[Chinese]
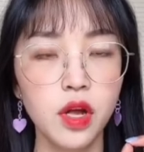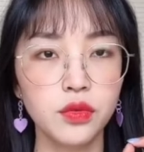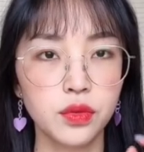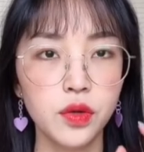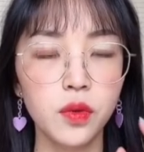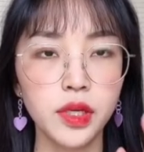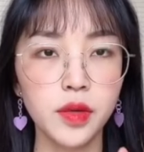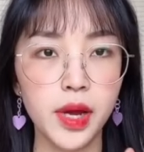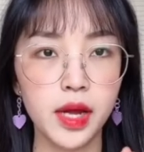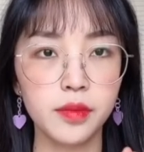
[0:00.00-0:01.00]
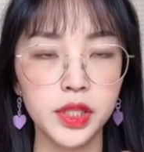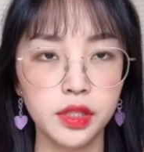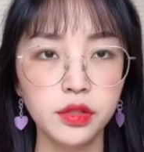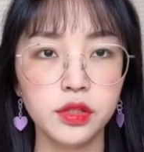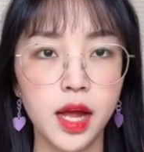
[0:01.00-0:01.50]
所以我一般平
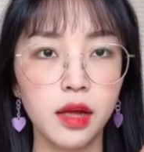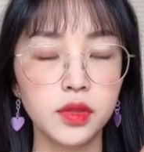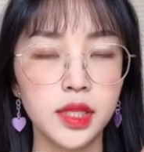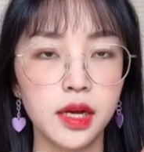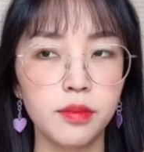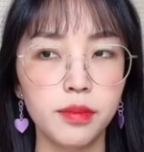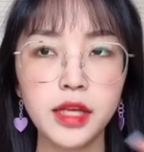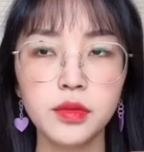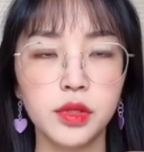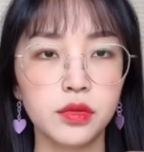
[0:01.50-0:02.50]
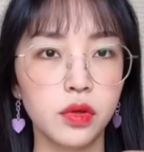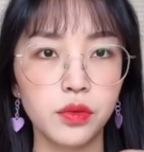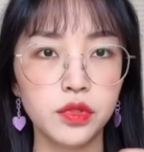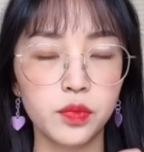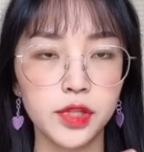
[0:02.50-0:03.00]
时还有像拍视频的时候都
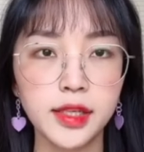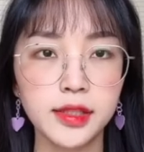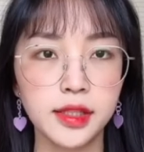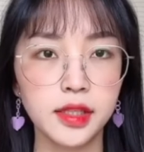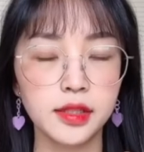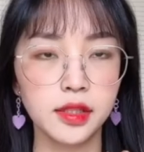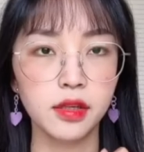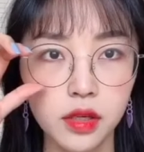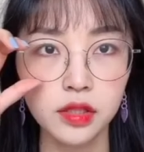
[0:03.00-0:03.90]
是不戴隐形眼镜的。